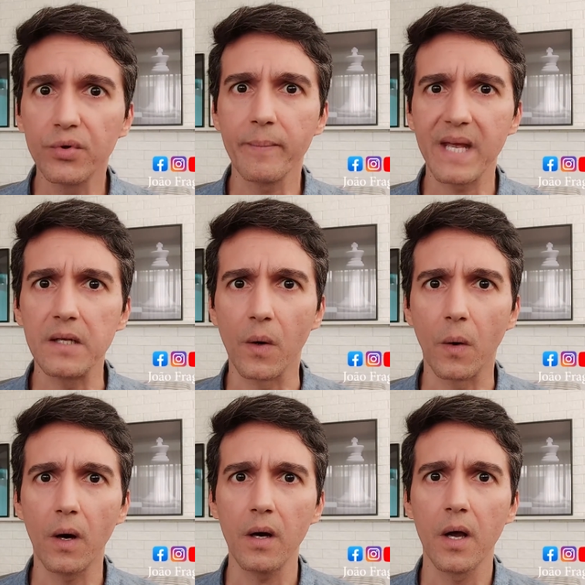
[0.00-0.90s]

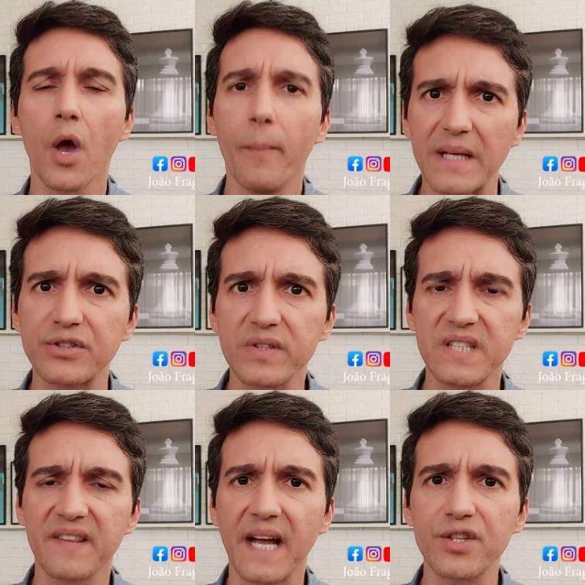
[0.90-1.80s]
melhor, uma
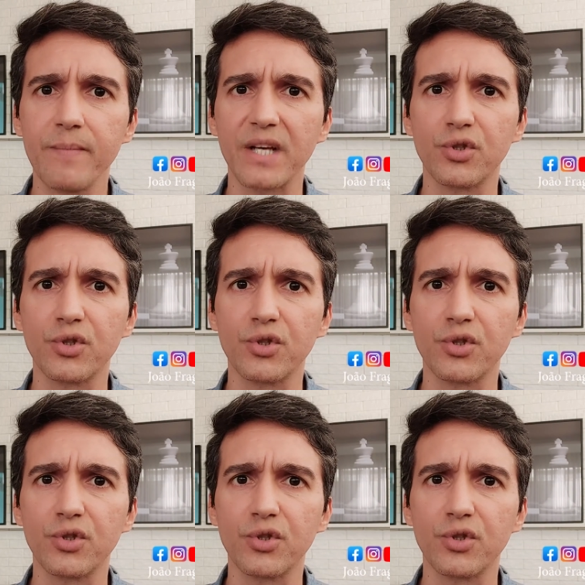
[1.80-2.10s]
sociedade mais